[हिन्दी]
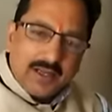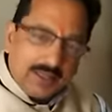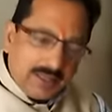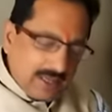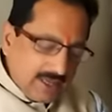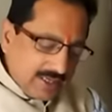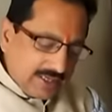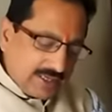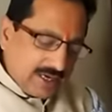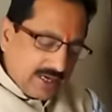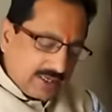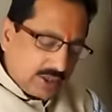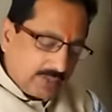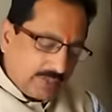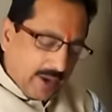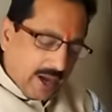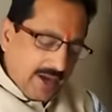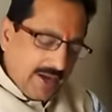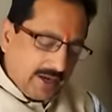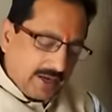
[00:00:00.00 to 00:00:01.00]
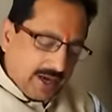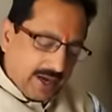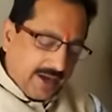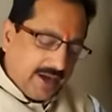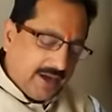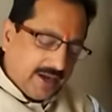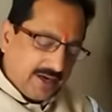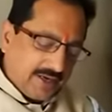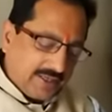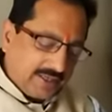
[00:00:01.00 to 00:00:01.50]
दिल से सफाई
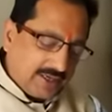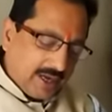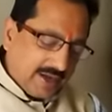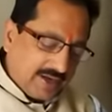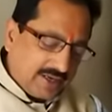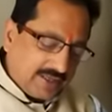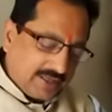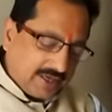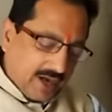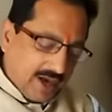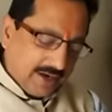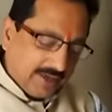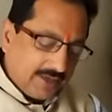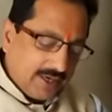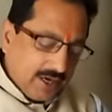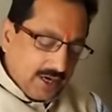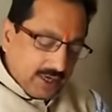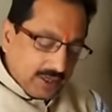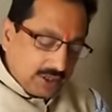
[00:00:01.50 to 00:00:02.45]
करे हंसार इंसान